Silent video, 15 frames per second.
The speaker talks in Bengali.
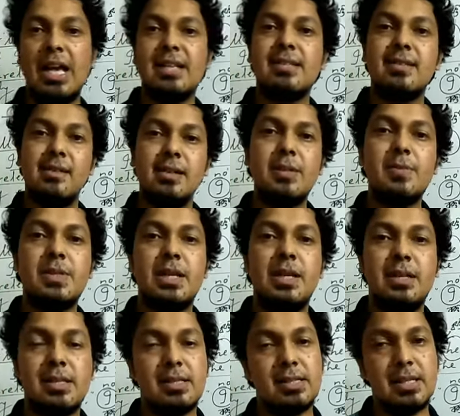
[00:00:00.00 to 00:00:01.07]
অ্যাসার্টিভ
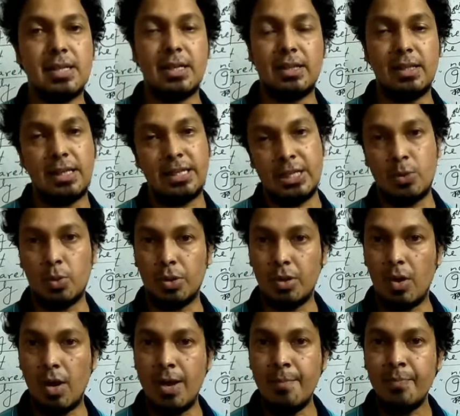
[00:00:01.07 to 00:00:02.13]
সেন্টেন্সের ক্ষেত্রে কি করতে
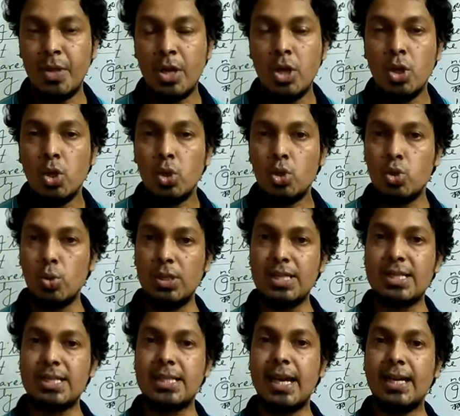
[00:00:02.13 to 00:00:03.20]
হয় যদি
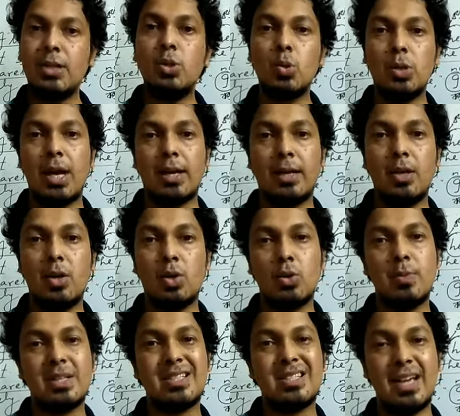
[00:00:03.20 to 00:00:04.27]
সেট টু থাকে
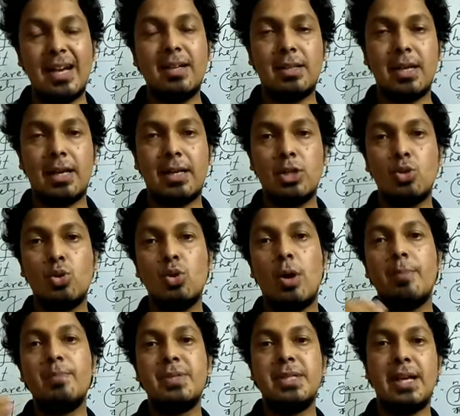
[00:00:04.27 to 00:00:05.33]
অথবা সেট থাকে যদি
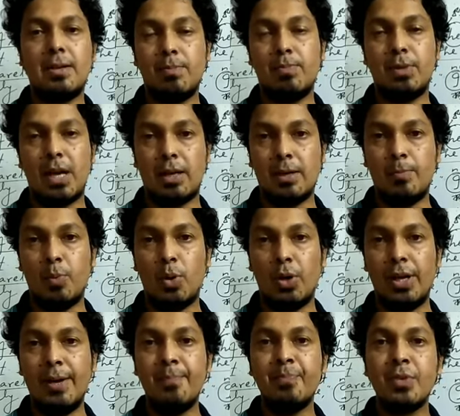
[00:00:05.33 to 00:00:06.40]
অবজেক্ট থাকে
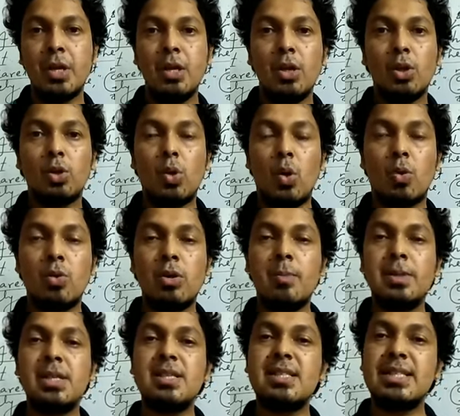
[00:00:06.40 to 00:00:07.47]
পরে তখন
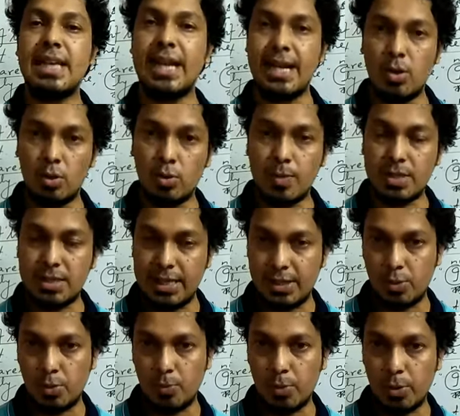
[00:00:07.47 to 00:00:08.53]
আমাদের সেইড অথবা
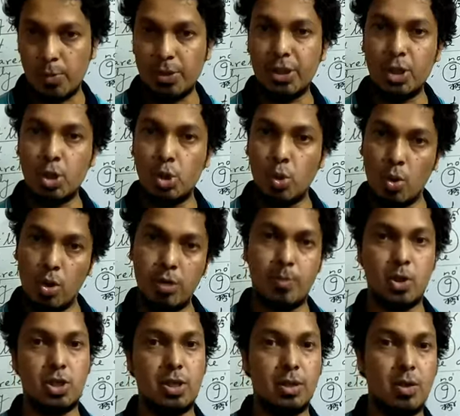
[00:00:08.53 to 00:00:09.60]
টুর পরিবর্তে টোল
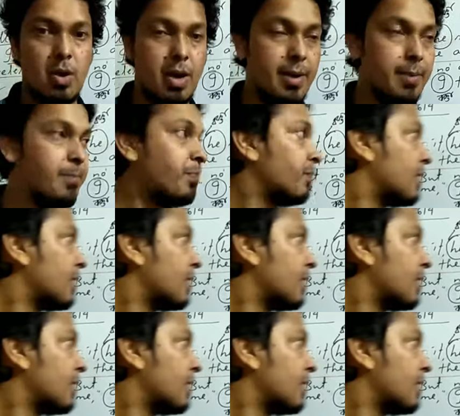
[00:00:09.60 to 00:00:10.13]
বসাতে হয়